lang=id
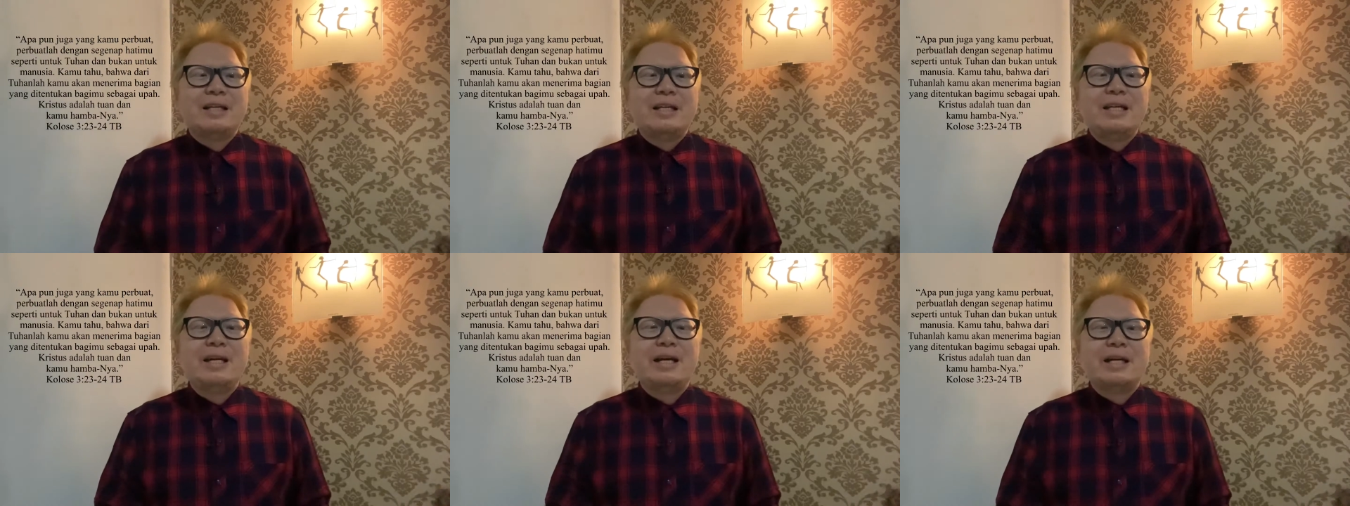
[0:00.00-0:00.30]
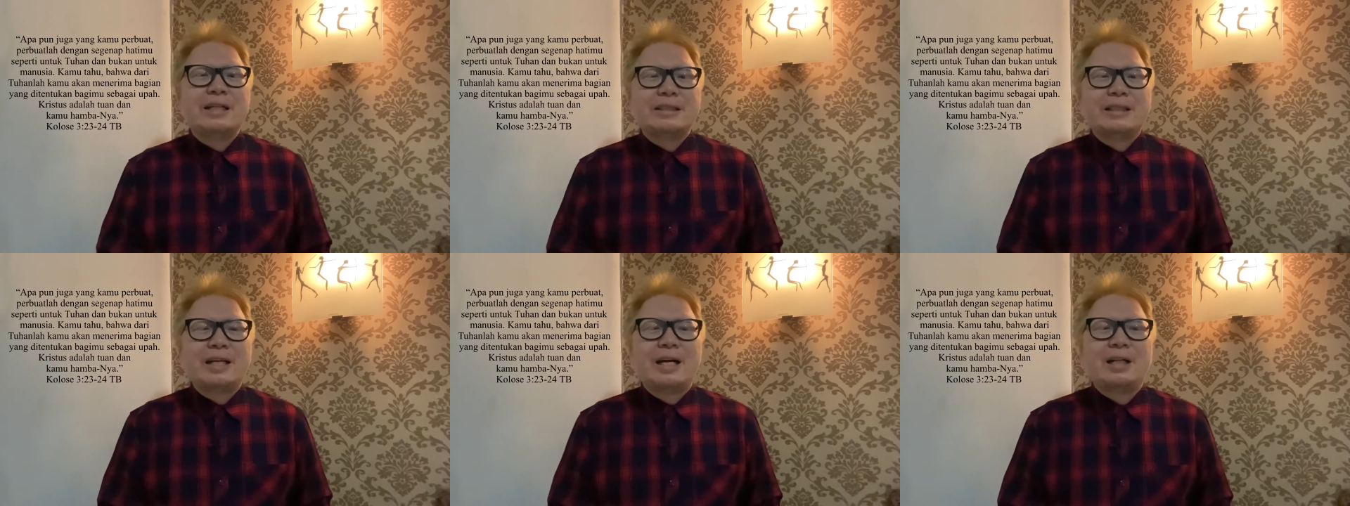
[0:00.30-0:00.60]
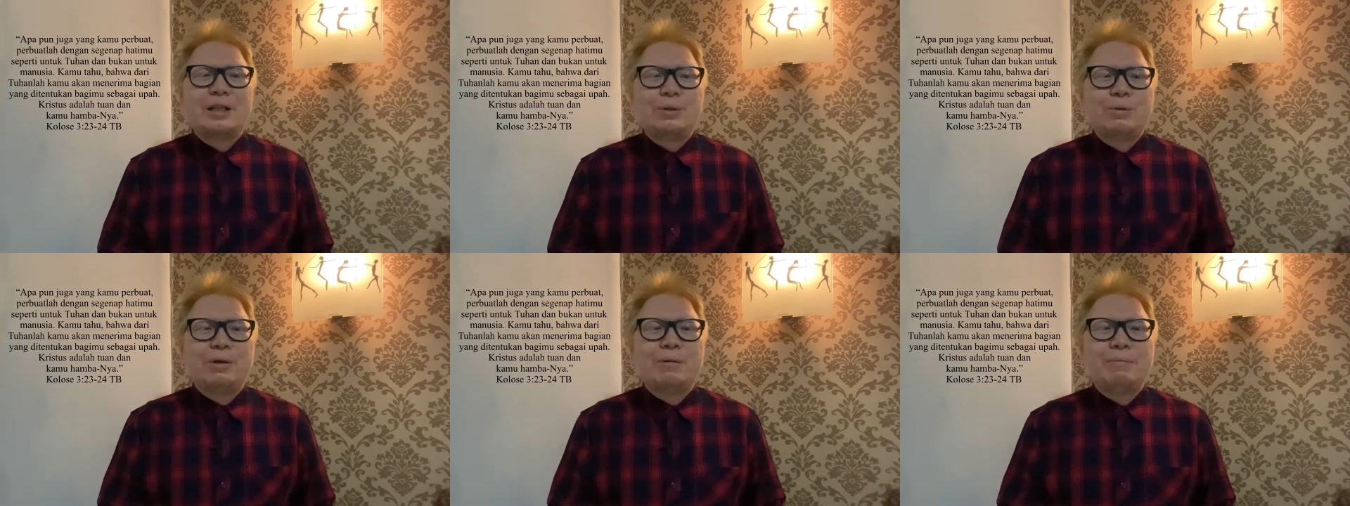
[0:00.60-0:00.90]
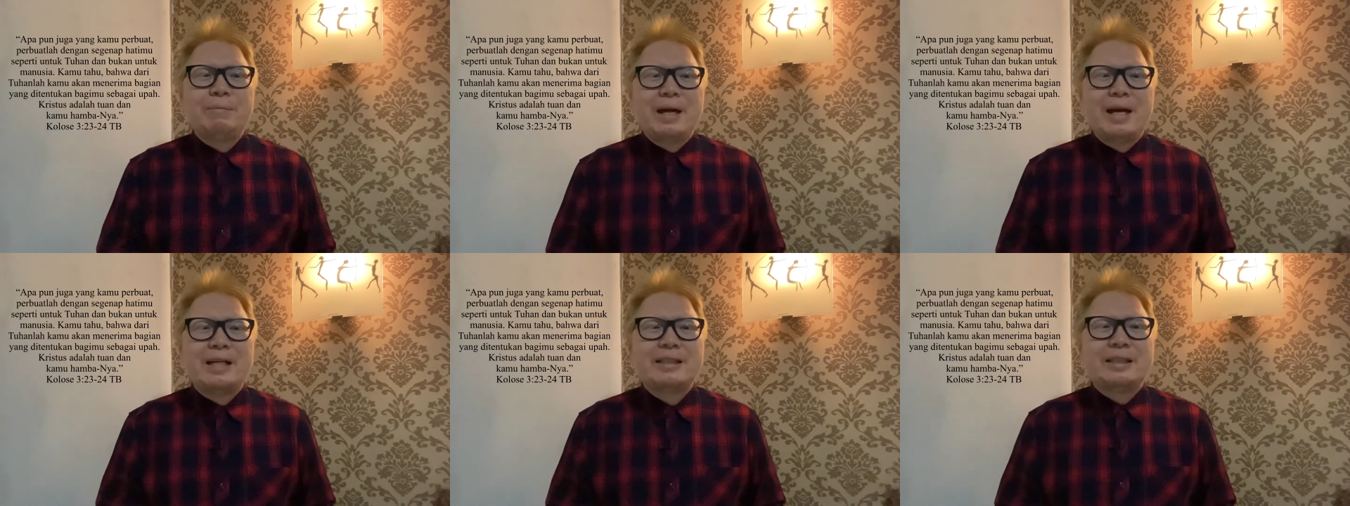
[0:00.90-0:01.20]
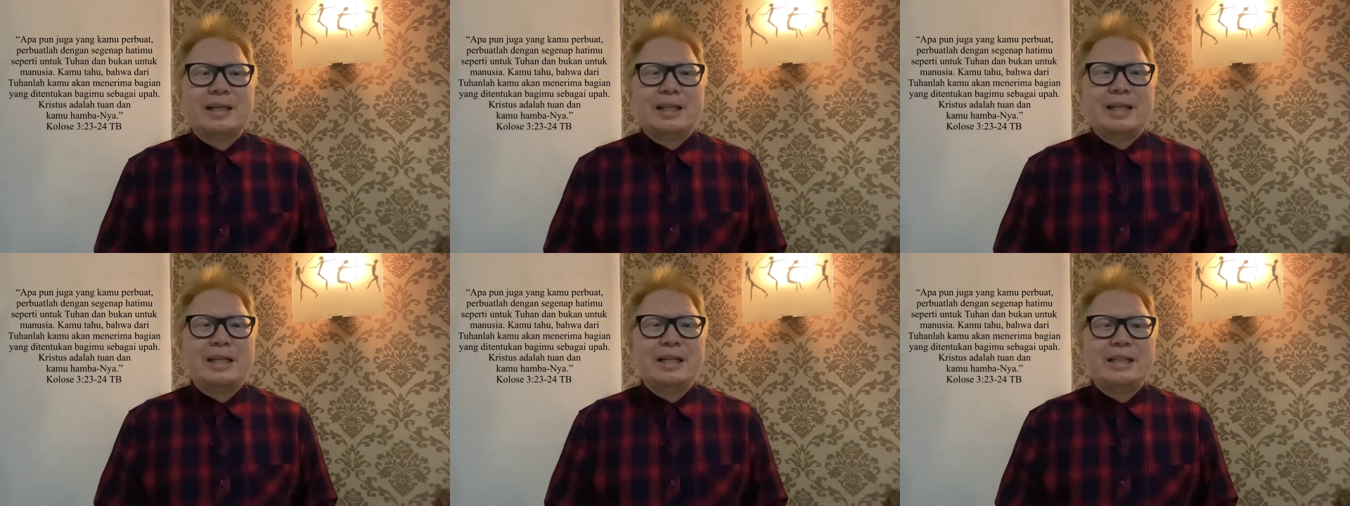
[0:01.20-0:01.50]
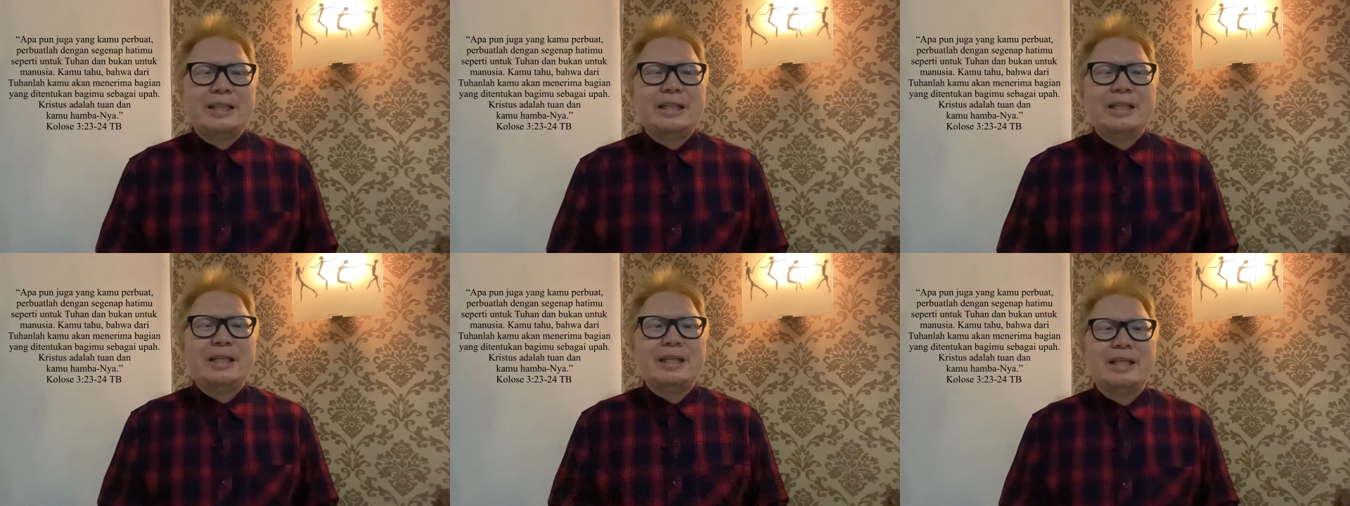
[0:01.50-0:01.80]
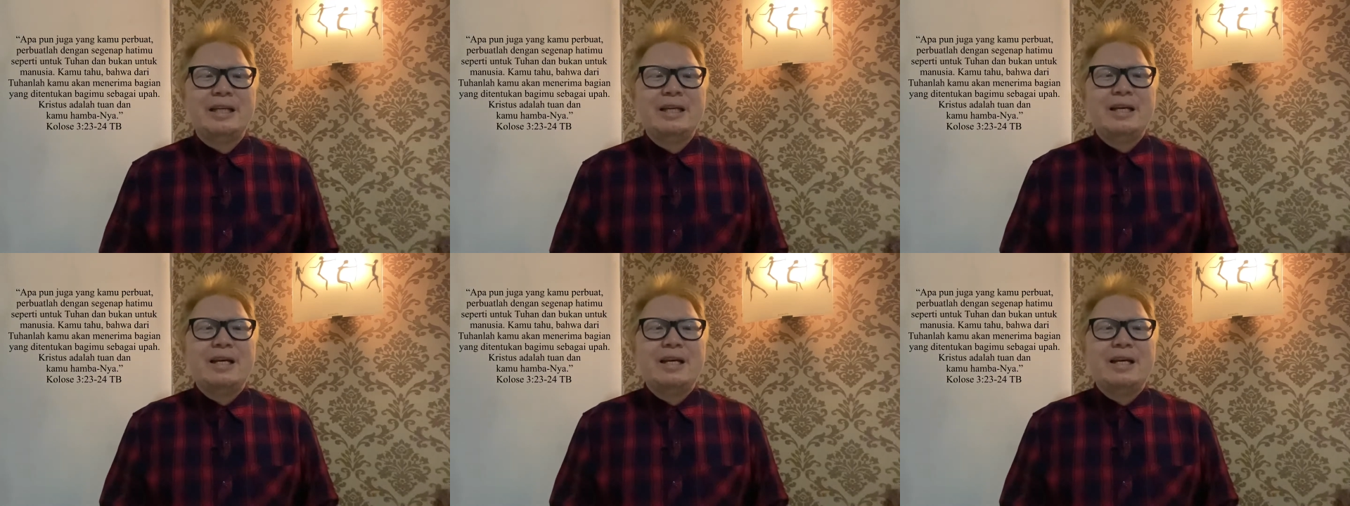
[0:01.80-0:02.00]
yang sangat luar biasa ada di sini,